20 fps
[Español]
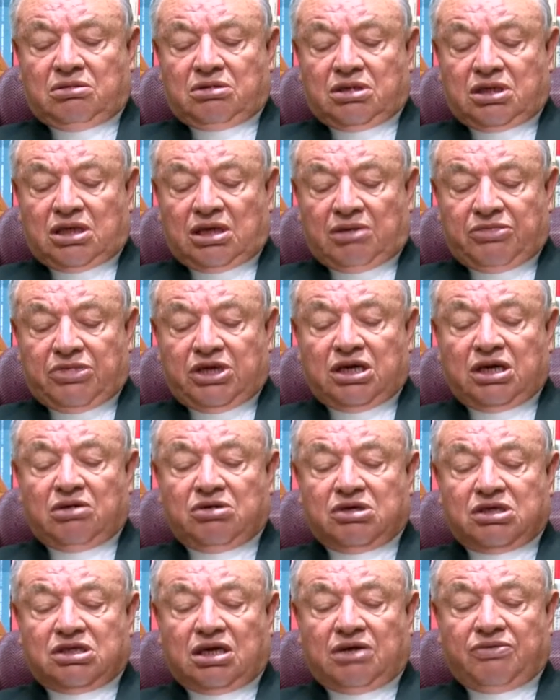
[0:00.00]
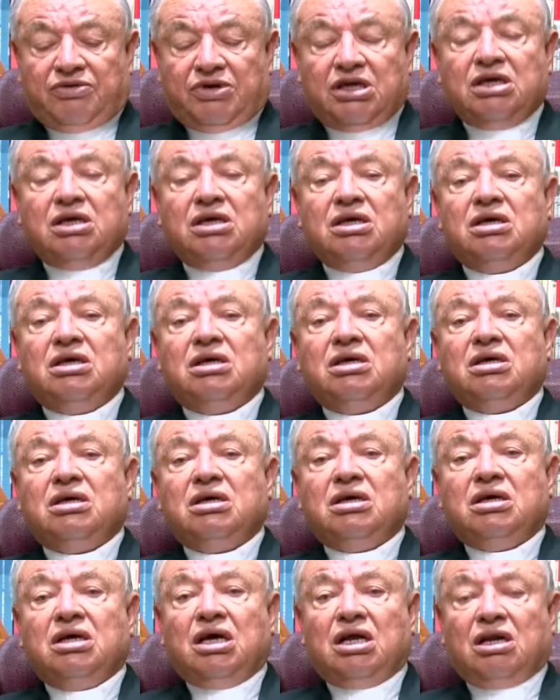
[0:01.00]
También en nuestra fe,
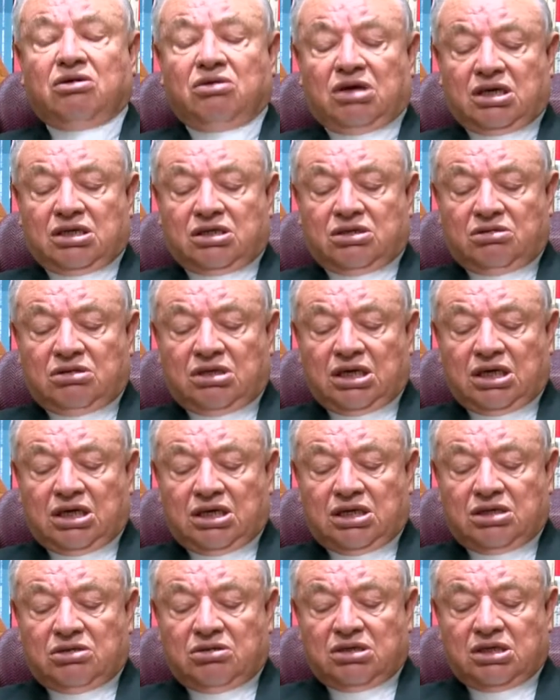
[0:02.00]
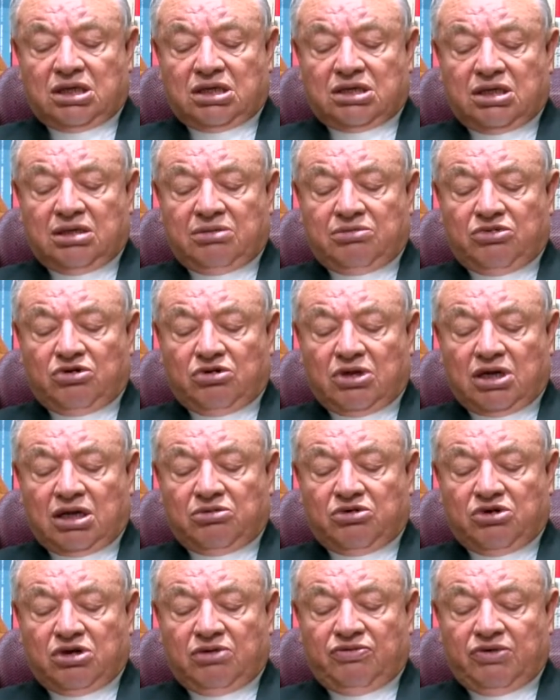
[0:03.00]
el corazón de Cristo es el símbolo del
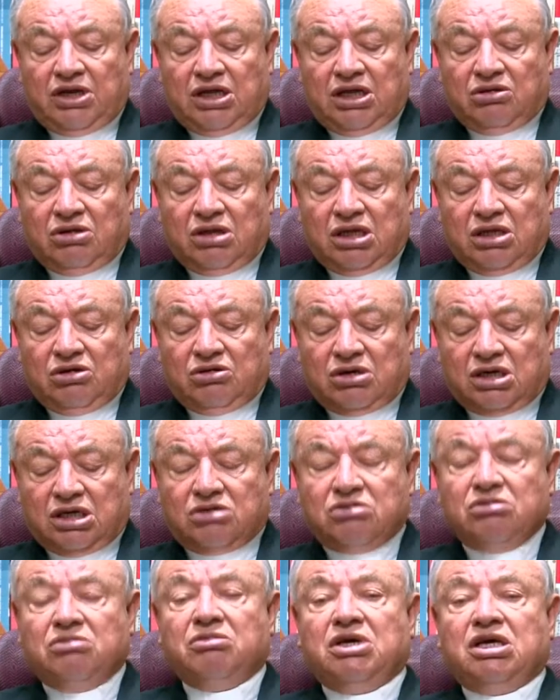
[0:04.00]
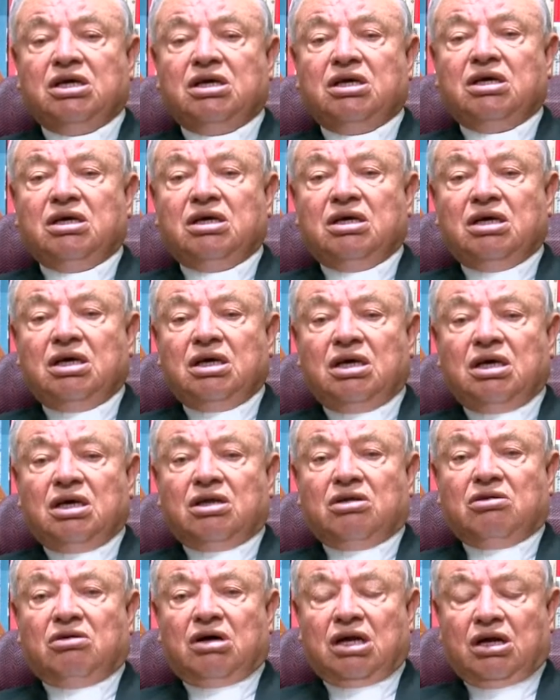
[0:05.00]
amor infinito de Dios. Resume,
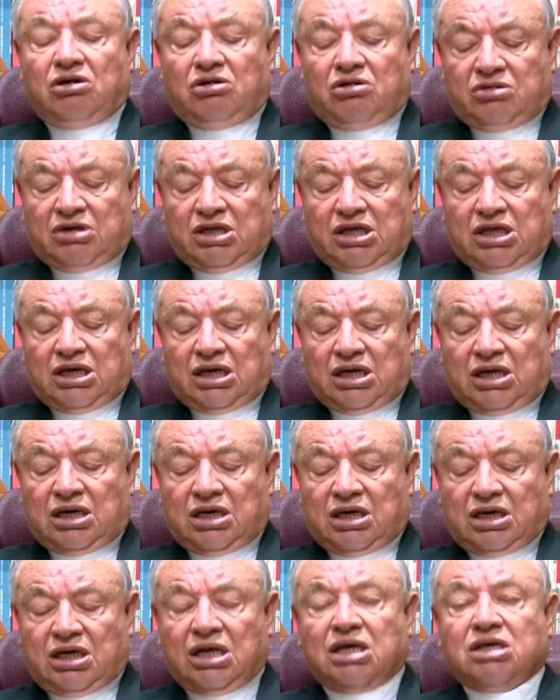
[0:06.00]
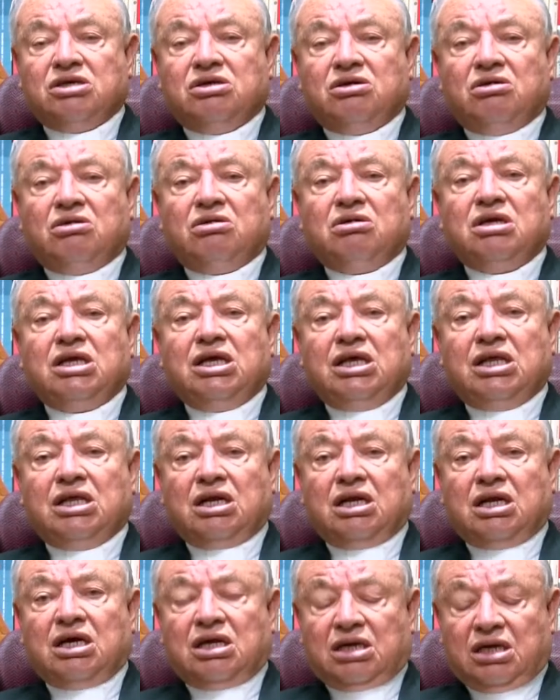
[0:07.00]
toda la obra de la creación y de
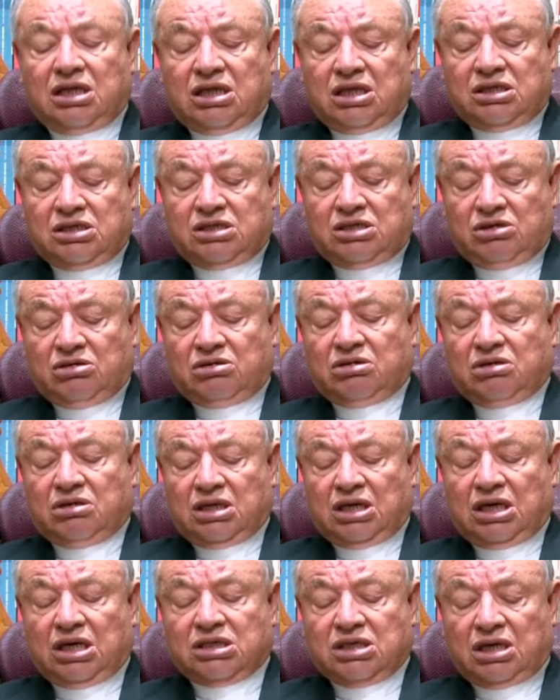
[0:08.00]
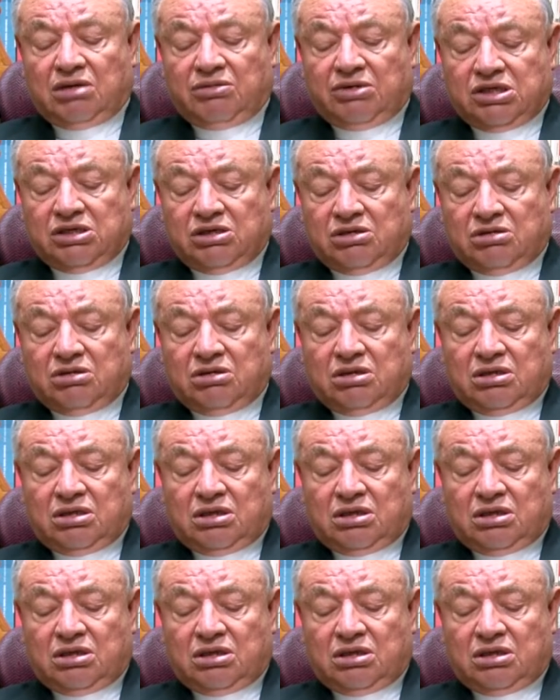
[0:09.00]
la redención, de la salvación.